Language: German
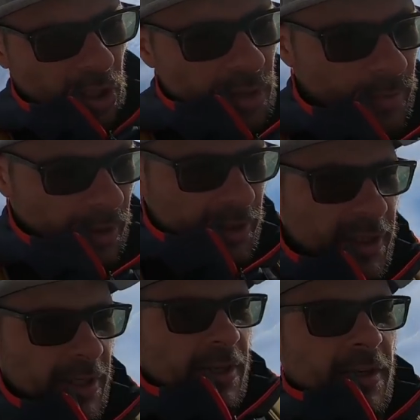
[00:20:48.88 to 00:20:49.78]
machen eine
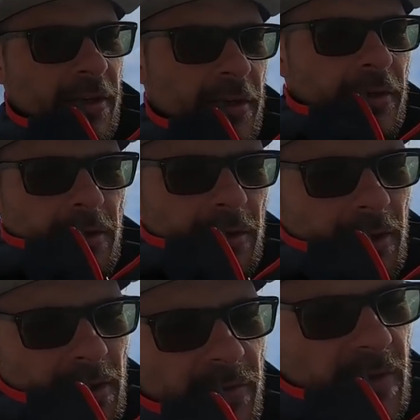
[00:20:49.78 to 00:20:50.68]
Pause
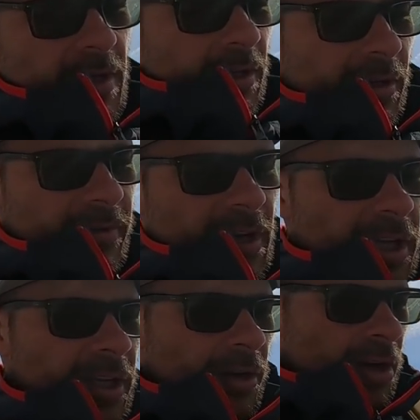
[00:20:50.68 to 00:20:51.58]
wie ich
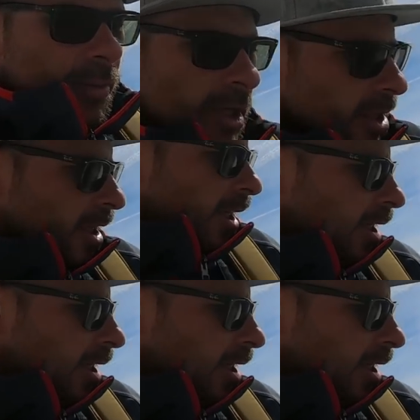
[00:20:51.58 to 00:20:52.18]
weggegangen bin.